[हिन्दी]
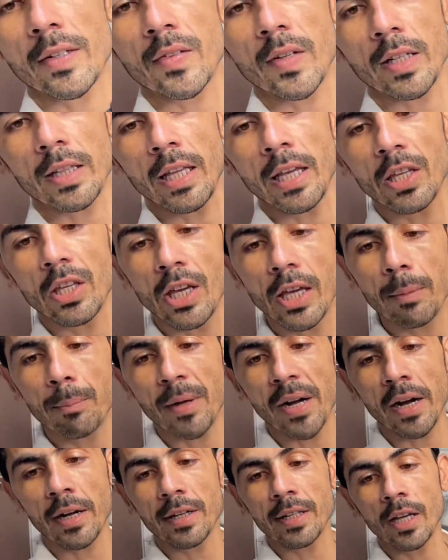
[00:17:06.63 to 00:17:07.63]
सकते हैं यही
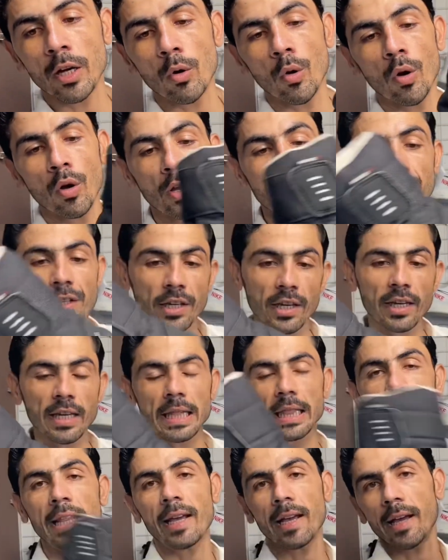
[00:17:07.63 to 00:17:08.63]
ब्रांड देखो कि
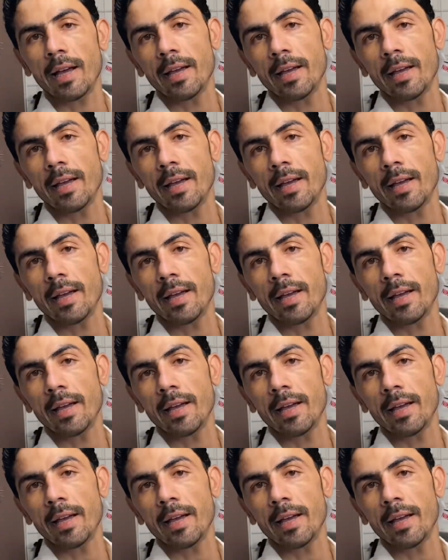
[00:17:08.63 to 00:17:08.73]
कितने का